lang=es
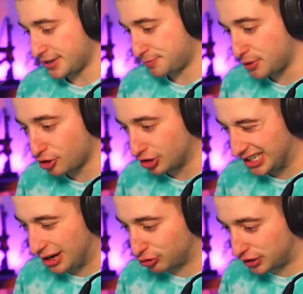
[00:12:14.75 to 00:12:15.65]
espero que os
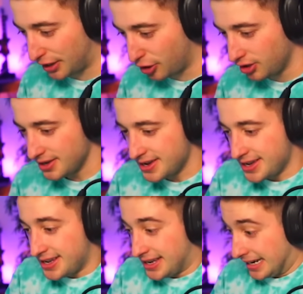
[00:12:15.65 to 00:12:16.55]
haya gustado
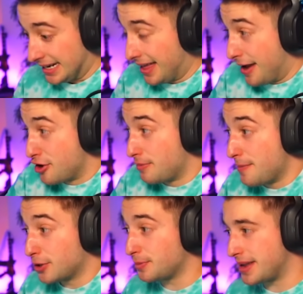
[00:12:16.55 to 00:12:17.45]
Y nada, nos
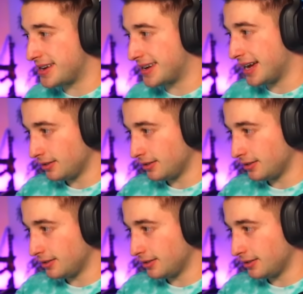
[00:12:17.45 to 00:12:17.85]
vemos mañana